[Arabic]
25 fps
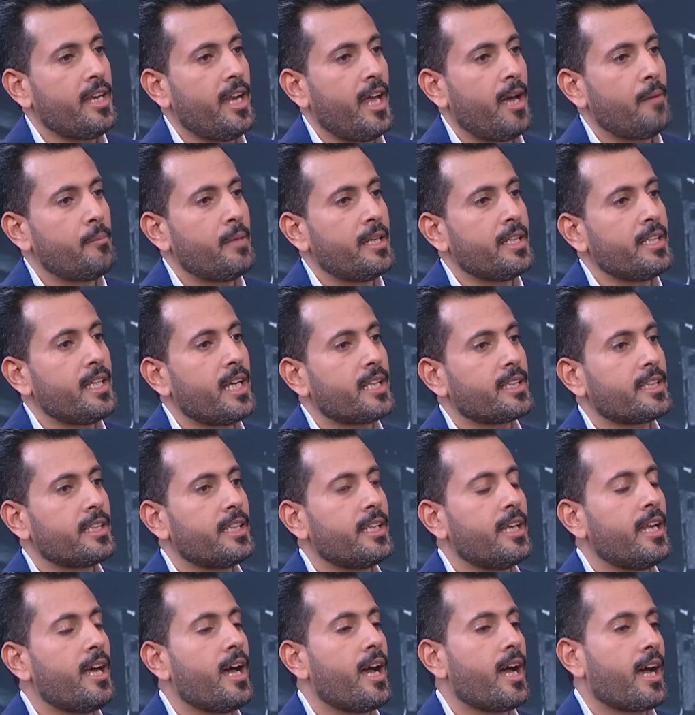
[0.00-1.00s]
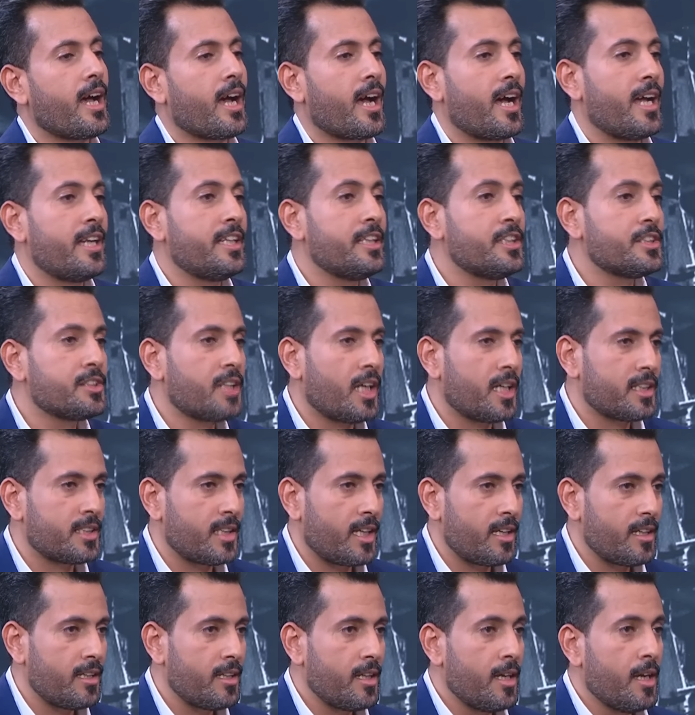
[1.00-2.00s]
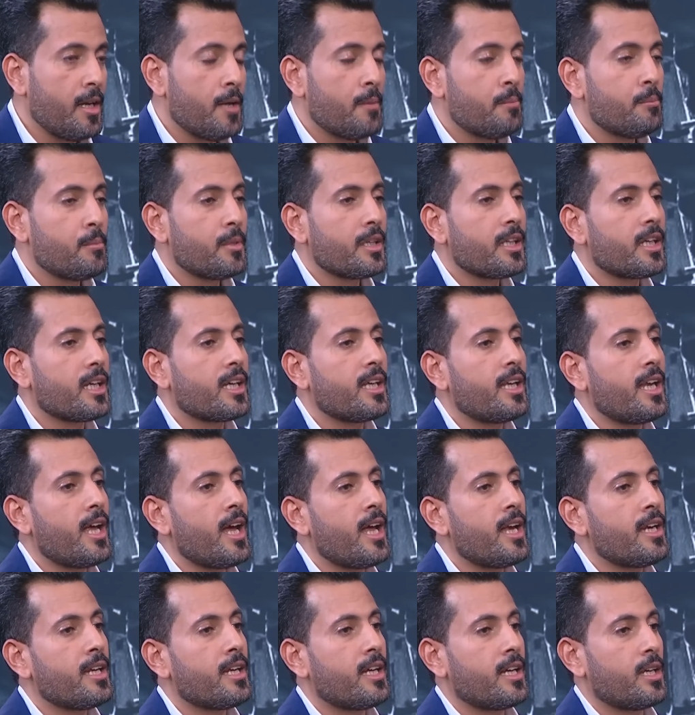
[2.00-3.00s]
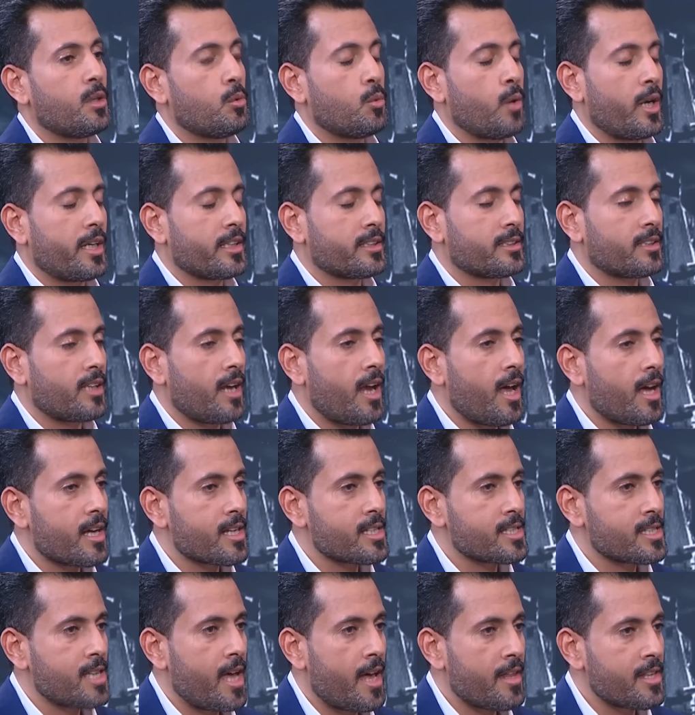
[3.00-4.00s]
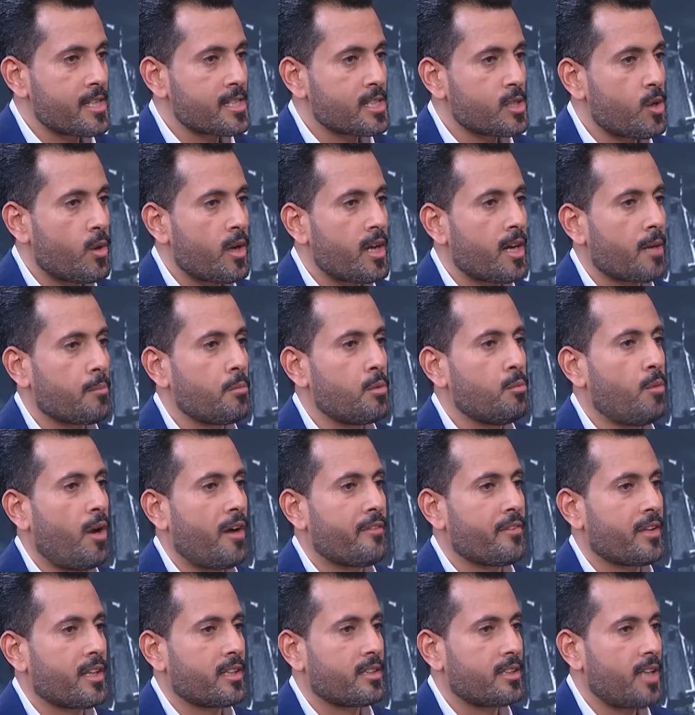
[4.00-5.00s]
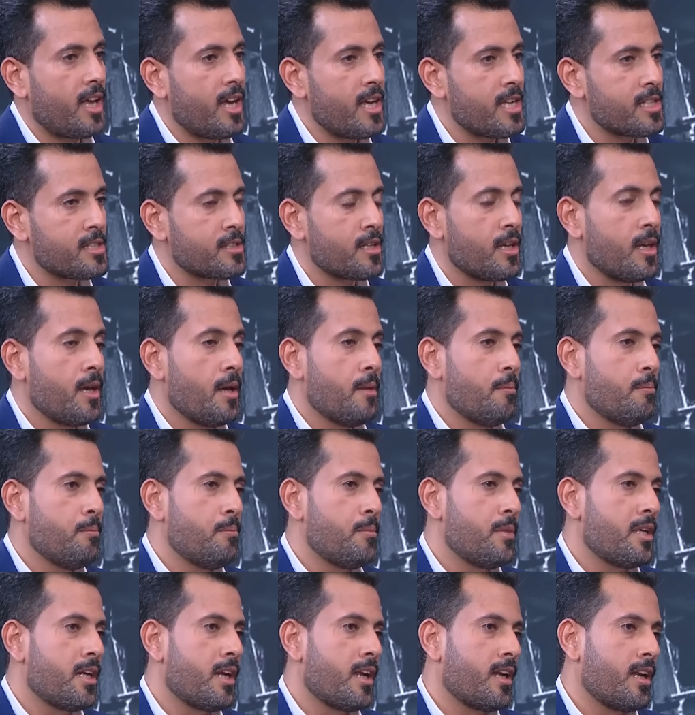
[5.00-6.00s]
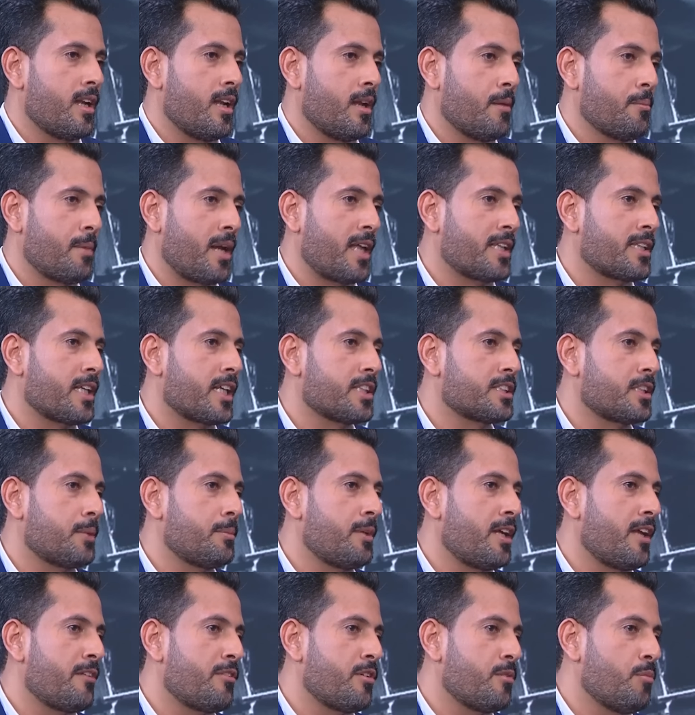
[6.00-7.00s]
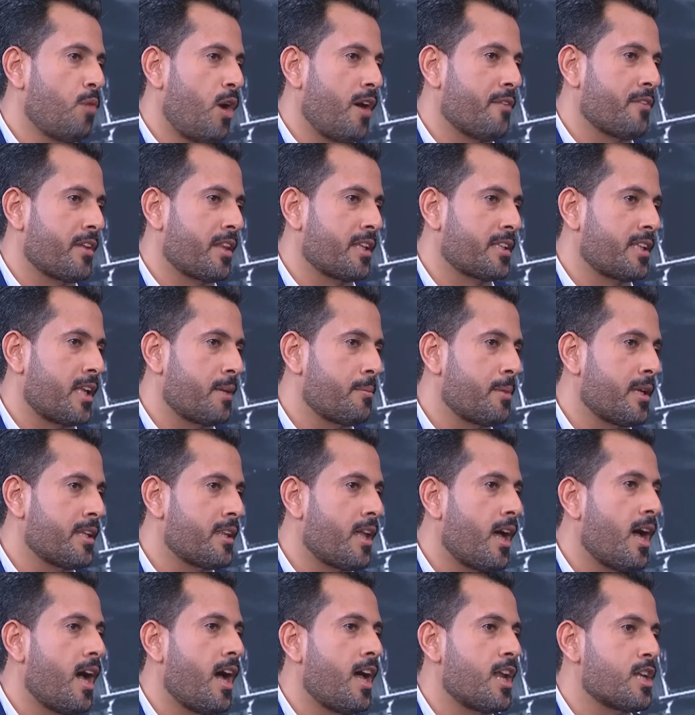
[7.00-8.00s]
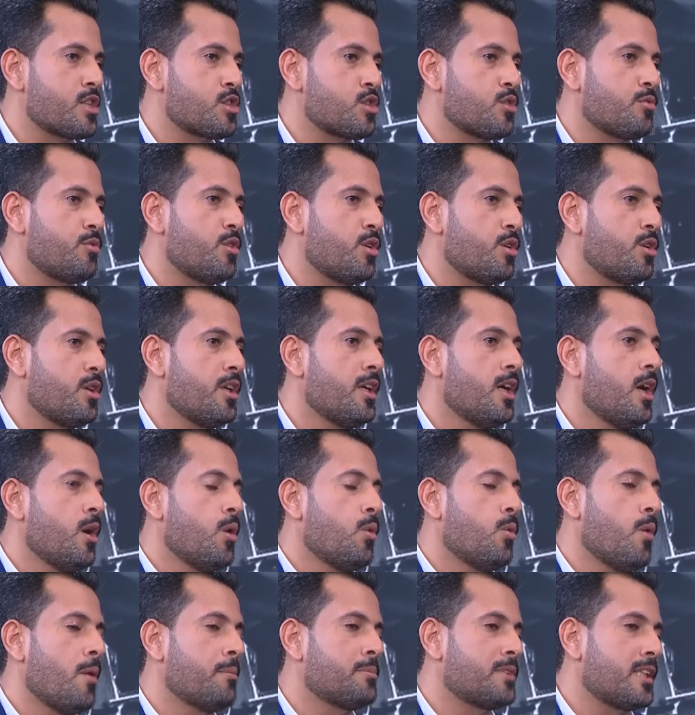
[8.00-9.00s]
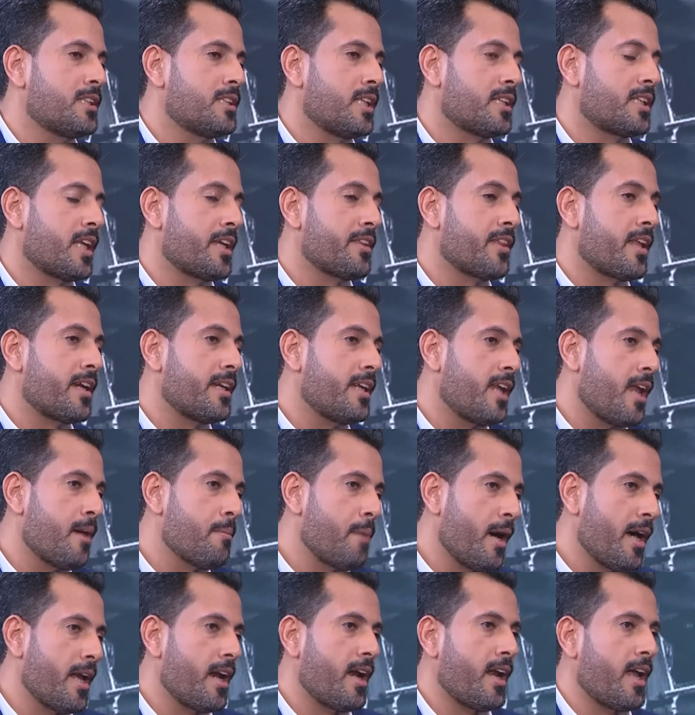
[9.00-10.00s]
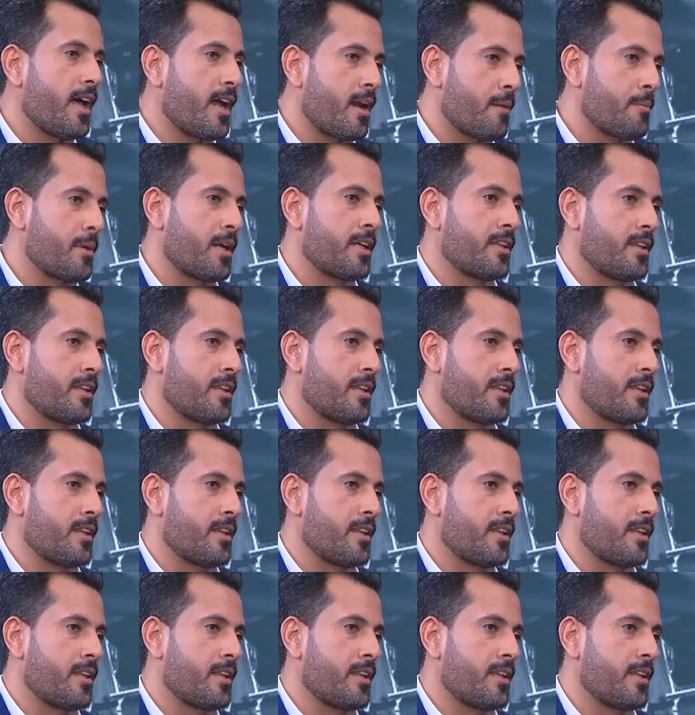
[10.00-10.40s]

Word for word: العمليات الى خليج عدن من خلال آه، واطلاق هذه الصواريخ من محافظه تعز من المناطق الجبليه في محافظه البيضاء على السفن وامتدت ايضا الى بحر العرب